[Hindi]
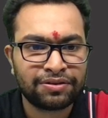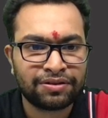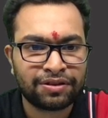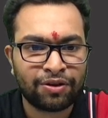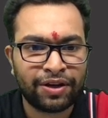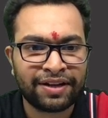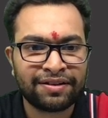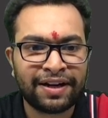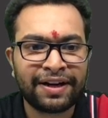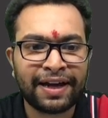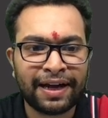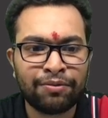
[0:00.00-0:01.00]
चलो एक
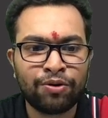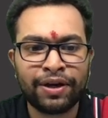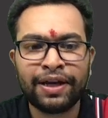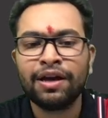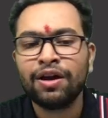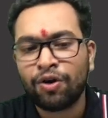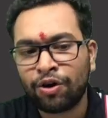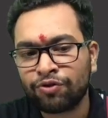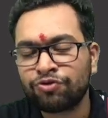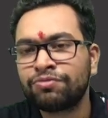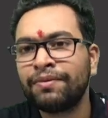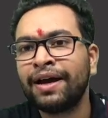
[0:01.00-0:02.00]
स्लाइड गायब हो गई और
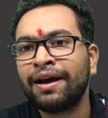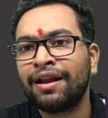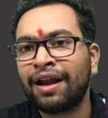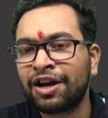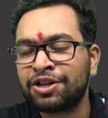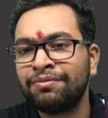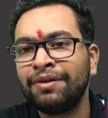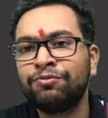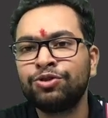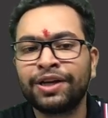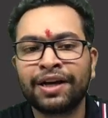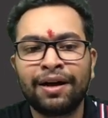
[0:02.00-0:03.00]
उसमें लास्ट में
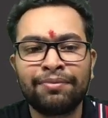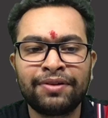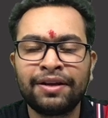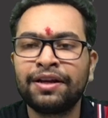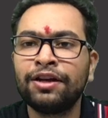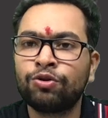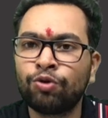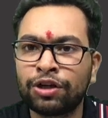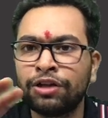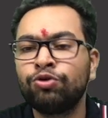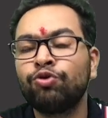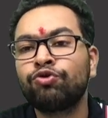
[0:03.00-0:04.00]
पूछेगा आपसे कि
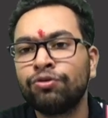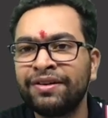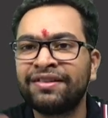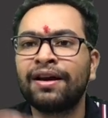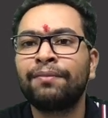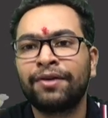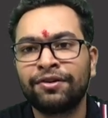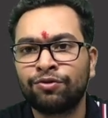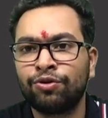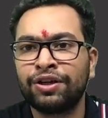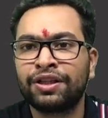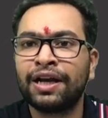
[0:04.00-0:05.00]
टोटल 200 में से आपका
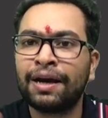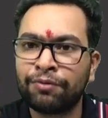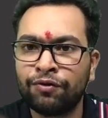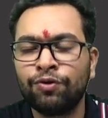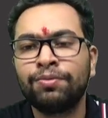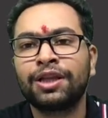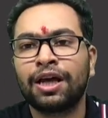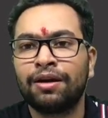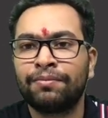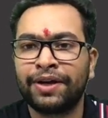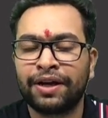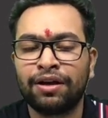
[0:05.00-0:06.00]
स्कोर कितना है आपको वो बताना
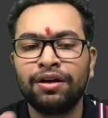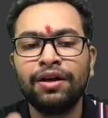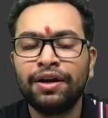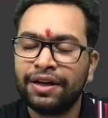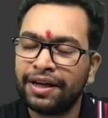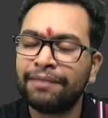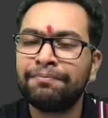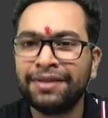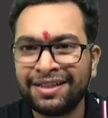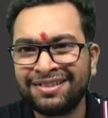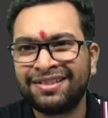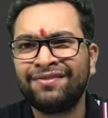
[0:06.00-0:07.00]
पड़ेगा ठीक है
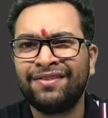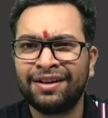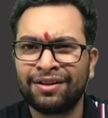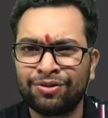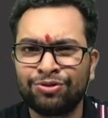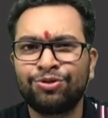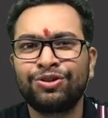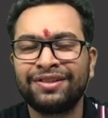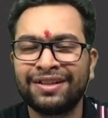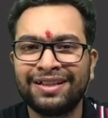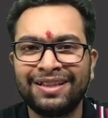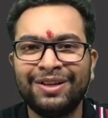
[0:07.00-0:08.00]
प्लीज़ इसे फिल कर दो छोटी
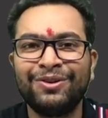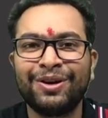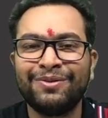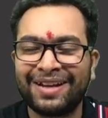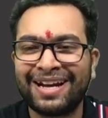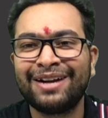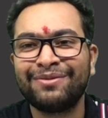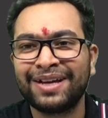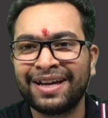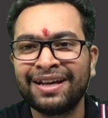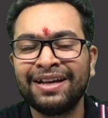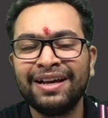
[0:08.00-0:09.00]
सी गलती हो गई मेरे एंड पे ये